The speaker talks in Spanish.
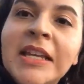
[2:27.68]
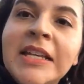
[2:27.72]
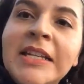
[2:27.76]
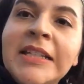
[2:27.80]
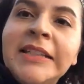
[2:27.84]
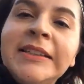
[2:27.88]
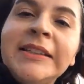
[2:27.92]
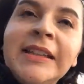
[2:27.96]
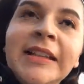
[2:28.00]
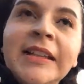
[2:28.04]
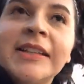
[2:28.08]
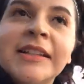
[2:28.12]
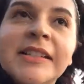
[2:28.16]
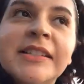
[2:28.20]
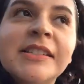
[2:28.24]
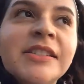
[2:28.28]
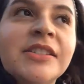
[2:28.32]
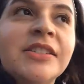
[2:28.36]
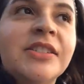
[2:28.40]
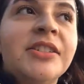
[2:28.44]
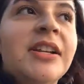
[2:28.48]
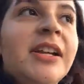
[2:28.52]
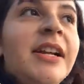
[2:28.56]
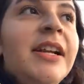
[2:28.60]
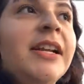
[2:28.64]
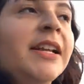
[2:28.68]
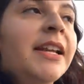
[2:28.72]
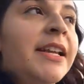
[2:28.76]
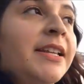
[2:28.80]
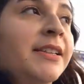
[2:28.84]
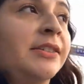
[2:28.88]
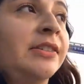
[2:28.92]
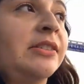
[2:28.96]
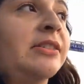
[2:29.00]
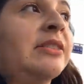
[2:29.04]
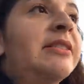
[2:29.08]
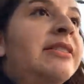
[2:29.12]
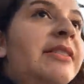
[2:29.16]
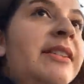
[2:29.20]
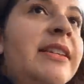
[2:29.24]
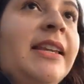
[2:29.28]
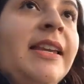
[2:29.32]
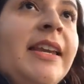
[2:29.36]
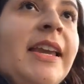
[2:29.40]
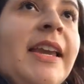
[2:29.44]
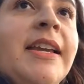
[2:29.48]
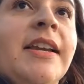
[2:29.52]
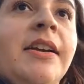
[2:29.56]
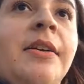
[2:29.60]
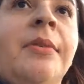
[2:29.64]
internacional, entonces
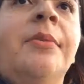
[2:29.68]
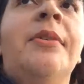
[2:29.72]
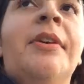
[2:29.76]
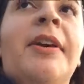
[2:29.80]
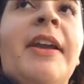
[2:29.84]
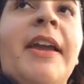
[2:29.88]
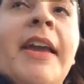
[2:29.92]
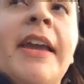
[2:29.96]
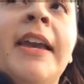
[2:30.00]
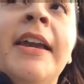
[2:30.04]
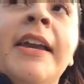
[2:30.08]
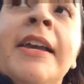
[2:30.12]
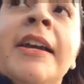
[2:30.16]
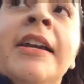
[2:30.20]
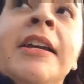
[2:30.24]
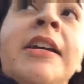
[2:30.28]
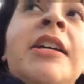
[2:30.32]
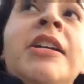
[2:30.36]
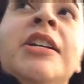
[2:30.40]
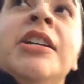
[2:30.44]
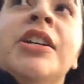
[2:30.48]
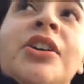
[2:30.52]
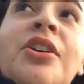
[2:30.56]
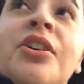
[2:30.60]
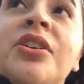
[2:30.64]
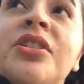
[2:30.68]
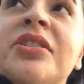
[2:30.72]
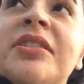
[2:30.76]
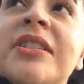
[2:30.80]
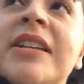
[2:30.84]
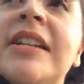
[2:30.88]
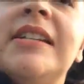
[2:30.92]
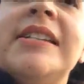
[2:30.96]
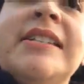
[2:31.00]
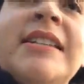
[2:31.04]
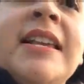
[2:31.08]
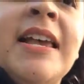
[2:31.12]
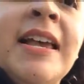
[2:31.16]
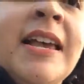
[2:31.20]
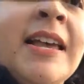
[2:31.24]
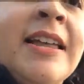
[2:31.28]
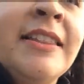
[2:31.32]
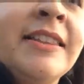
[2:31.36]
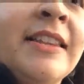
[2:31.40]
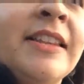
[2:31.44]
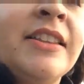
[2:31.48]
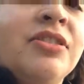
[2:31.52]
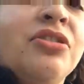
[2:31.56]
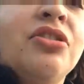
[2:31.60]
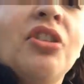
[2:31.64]
aquí hay como que cosas
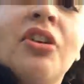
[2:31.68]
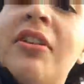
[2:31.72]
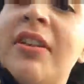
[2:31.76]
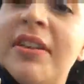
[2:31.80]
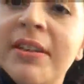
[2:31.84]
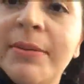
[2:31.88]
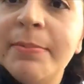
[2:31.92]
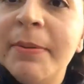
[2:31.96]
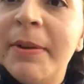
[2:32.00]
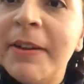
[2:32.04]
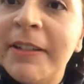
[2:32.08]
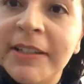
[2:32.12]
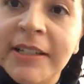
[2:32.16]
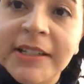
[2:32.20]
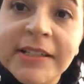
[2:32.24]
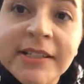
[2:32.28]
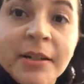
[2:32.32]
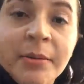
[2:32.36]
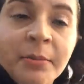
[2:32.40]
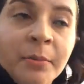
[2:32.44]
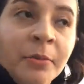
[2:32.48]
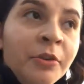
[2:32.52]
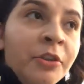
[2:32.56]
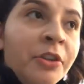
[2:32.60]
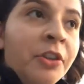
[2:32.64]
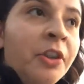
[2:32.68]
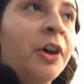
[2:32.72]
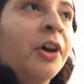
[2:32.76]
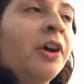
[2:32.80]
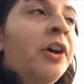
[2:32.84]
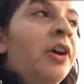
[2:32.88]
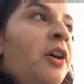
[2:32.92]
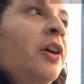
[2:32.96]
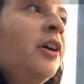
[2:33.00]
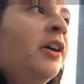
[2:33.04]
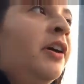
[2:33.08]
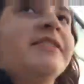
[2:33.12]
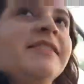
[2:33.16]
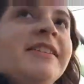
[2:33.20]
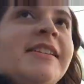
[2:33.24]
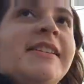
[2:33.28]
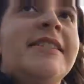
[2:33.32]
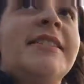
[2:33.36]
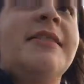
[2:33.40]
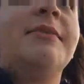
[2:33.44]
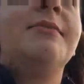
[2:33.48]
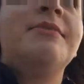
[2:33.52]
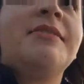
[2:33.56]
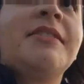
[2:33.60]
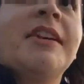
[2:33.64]
de todas partes del mundo. No es que
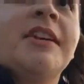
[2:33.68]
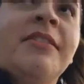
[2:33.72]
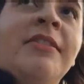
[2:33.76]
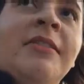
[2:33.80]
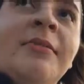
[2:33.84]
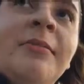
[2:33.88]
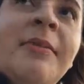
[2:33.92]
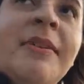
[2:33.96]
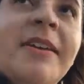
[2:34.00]
esté buscando